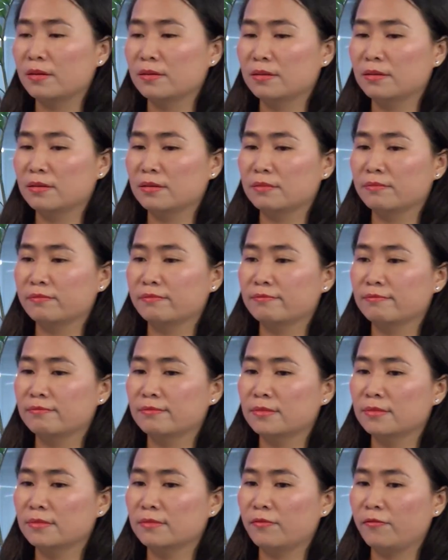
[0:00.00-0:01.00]
à,
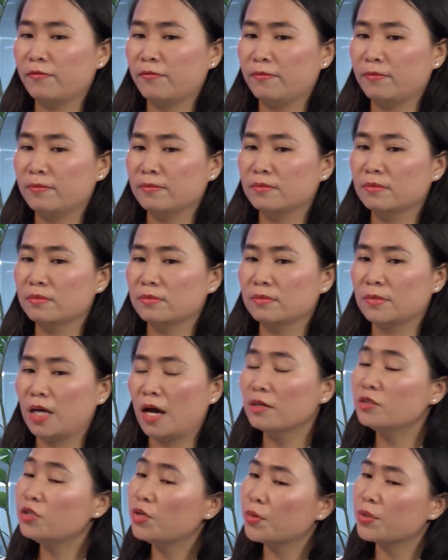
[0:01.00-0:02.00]
Ừ,
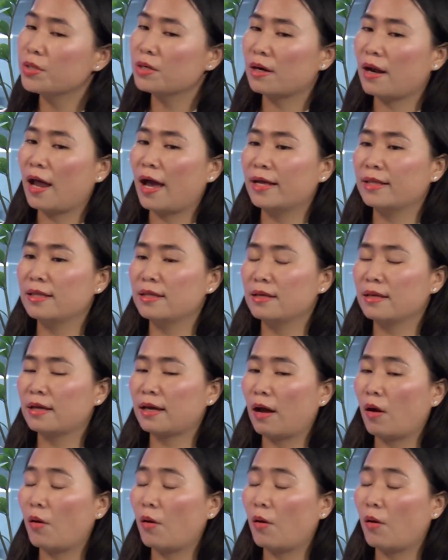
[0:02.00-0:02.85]
ở chiều ngược lại thì